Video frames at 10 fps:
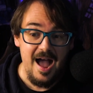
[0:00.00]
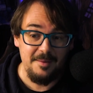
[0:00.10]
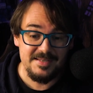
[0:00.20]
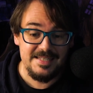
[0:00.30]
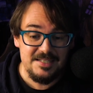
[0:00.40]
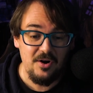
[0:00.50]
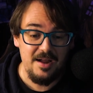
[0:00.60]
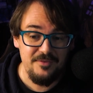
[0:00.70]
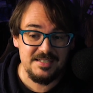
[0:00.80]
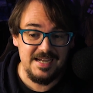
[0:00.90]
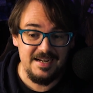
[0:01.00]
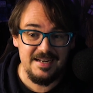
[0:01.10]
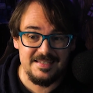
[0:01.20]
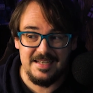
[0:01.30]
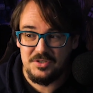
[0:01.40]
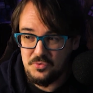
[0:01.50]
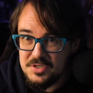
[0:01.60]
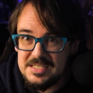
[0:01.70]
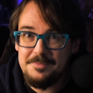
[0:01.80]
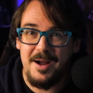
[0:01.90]
aber es liegt auch einfach daran, dass da
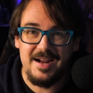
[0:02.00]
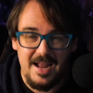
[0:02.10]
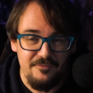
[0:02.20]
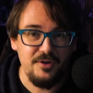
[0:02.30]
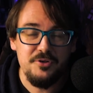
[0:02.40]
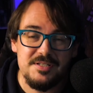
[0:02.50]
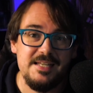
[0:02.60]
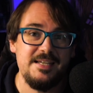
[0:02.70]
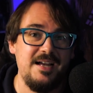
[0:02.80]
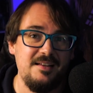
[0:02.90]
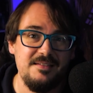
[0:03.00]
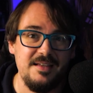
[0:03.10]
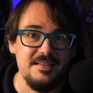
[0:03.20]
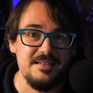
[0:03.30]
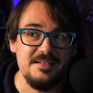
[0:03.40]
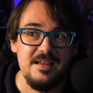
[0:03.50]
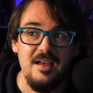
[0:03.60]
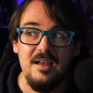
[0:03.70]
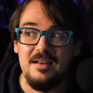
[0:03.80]
durch die Bank einfach nützliche Karten drin sind,